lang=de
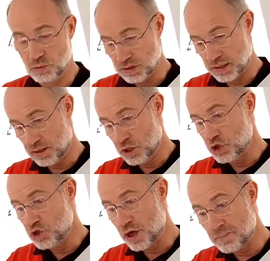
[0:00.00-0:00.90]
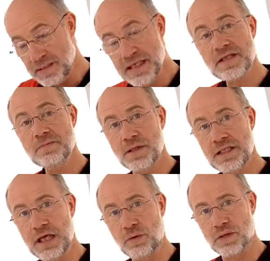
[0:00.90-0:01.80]
die unter normierten
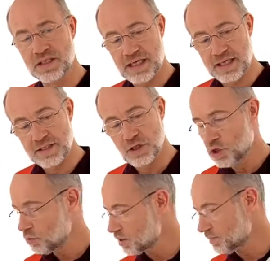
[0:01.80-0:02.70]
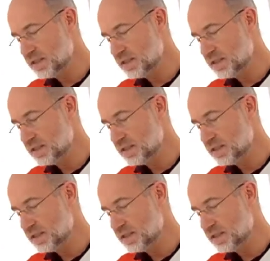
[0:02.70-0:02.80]
Bedingungen, das heißt unter